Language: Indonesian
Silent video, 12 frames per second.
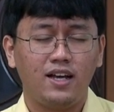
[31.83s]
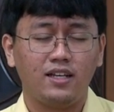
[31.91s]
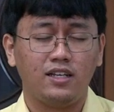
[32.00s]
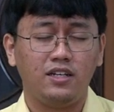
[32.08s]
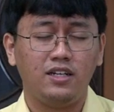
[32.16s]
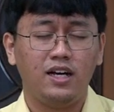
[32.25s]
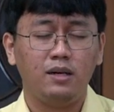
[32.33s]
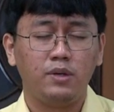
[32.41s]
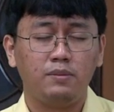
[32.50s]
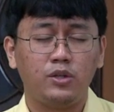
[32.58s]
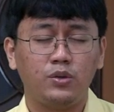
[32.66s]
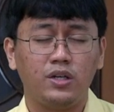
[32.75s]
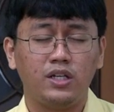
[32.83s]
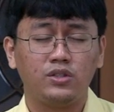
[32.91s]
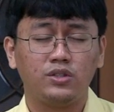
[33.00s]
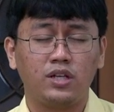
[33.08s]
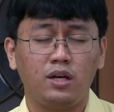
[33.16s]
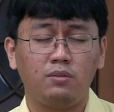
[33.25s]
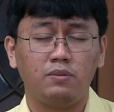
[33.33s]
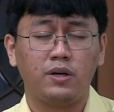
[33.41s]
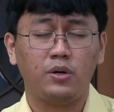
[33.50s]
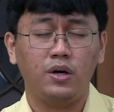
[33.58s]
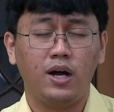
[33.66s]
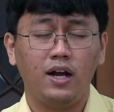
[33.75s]
Hanya di dalam nama Tuhan Yesus kami
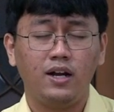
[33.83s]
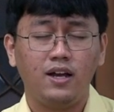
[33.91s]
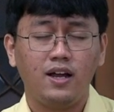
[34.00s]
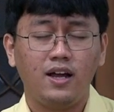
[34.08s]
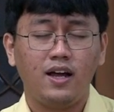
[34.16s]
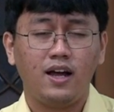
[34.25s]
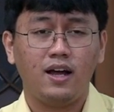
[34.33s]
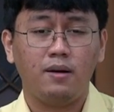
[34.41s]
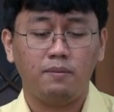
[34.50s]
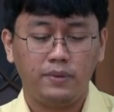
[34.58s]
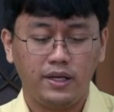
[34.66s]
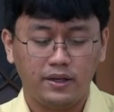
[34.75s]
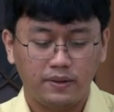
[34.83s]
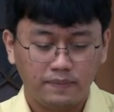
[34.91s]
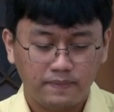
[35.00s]
berdoa. Amin.